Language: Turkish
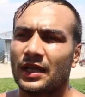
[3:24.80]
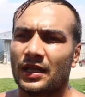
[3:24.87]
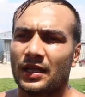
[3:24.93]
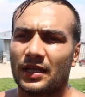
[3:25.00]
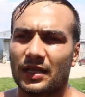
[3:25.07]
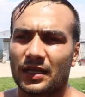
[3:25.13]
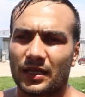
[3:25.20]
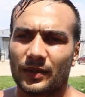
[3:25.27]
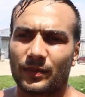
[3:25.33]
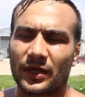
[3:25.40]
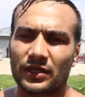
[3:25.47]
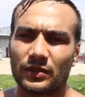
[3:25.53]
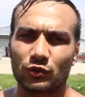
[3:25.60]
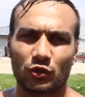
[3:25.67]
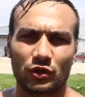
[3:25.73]
Ee,
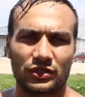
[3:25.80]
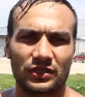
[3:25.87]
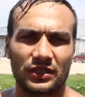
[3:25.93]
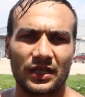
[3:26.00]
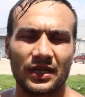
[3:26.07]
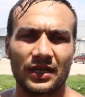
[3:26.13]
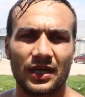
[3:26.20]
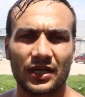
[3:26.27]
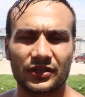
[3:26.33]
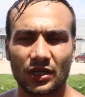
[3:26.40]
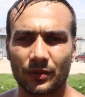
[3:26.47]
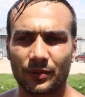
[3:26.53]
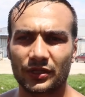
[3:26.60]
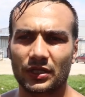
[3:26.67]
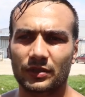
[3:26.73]
pandemi sürecinde
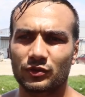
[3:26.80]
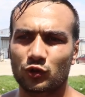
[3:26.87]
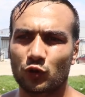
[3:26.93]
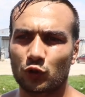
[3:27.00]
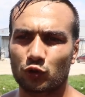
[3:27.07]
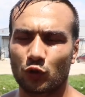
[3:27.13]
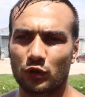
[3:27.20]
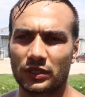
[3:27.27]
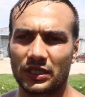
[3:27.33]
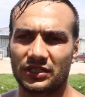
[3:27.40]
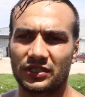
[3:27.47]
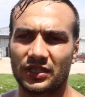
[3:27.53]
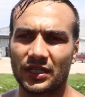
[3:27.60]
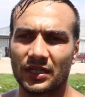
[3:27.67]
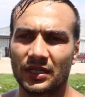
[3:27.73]
antrenmanlarımız çok zorlu
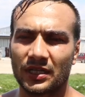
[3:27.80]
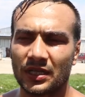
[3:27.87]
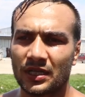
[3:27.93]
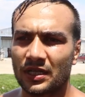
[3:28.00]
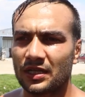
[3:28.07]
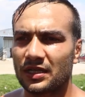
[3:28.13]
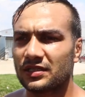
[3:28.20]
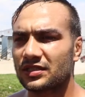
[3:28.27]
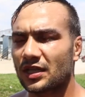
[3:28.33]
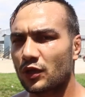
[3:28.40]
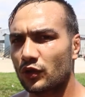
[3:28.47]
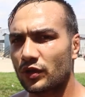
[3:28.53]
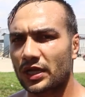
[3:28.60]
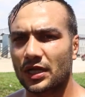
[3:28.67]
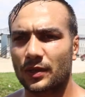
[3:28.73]
geçti.
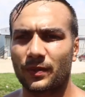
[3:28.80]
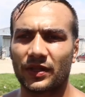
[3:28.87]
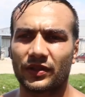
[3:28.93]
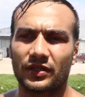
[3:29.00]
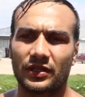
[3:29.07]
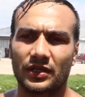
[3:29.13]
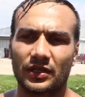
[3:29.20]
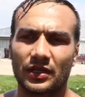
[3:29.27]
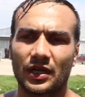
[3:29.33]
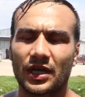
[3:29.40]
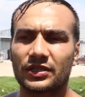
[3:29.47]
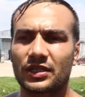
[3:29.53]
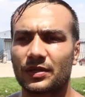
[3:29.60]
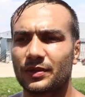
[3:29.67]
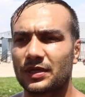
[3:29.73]
Salonlar kapandı,
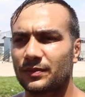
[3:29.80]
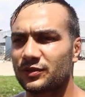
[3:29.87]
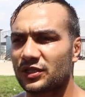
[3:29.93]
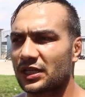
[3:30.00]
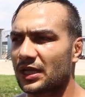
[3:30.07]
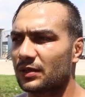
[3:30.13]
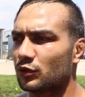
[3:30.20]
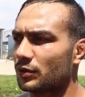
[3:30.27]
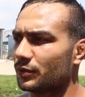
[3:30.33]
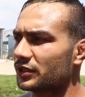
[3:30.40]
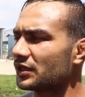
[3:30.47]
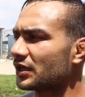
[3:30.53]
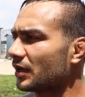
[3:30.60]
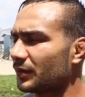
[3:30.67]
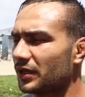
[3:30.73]
antrenman yapacak yer
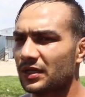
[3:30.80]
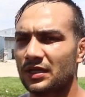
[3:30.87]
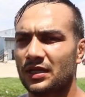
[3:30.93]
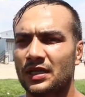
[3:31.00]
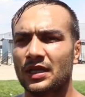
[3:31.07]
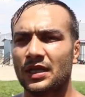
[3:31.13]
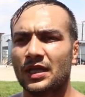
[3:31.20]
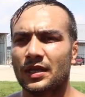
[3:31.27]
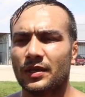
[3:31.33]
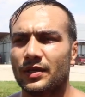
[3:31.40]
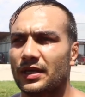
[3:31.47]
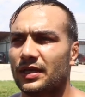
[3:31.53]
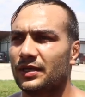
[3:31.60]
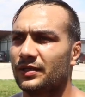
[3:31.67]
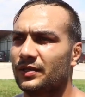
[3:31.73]
bulamadık ama
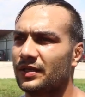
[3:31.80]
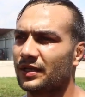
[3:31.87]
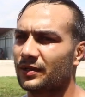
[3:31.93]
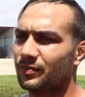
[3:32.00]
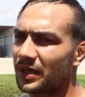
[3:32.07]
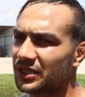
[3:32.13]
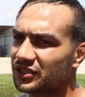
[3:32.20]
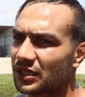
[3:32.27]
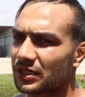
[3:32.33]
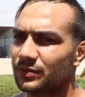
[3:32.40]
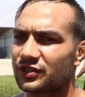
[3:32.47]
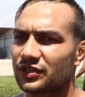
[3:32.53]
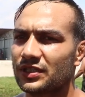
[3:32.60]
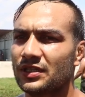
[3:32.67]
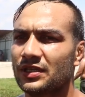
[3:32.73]
e,
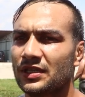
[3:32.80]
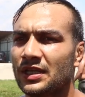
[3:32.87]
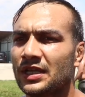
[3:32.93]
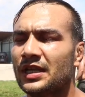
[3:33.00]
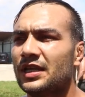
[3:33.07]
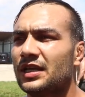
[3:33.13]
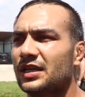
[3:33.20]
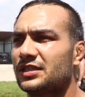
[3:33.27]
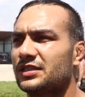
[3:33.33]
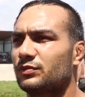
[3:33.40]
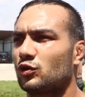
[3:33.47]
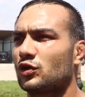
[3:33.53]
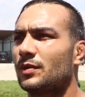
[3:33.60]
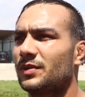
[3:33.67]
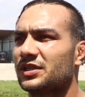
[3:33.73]
başkanımızın, Recep
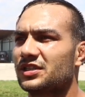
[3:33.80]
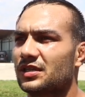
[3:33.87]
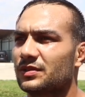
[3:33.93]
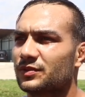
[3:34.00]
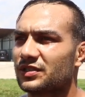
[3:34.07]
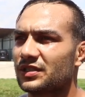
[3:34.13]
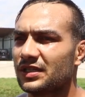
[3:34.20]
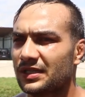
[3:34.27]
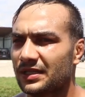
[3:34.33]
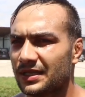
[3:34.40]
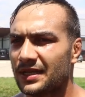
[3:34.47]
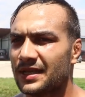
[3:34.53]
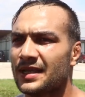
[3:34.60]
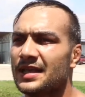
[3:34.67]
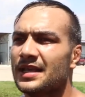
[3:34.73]
Yurkan başkanımızın
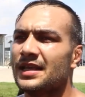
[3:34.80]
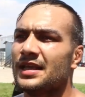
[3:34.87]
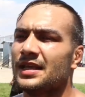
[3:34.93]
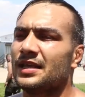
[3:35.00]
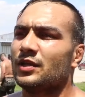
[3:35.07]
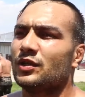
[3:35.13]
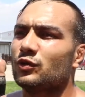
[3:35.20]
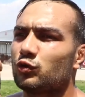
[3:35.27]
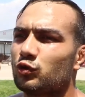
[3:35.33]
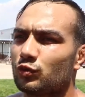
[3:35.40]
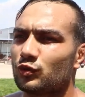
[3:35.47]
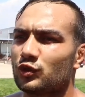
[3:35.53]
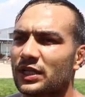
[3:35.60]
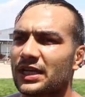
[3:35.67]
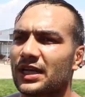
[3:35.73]

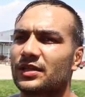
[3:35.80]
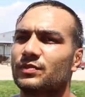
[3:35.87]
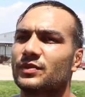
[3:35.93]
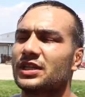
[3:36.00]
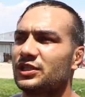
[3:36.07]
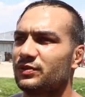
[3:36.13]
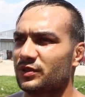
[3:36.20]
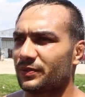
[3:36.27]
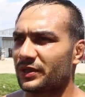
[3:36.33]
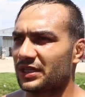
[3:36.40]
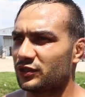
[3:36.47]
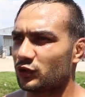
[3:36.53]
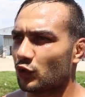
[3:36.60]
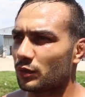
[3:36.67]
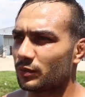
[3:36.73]
üstümüzden yardımları hiçbir zaman
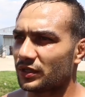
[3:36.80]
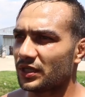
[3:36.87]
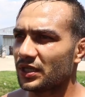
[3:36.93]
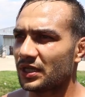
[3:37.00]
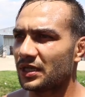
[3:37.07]
eksik olmadı.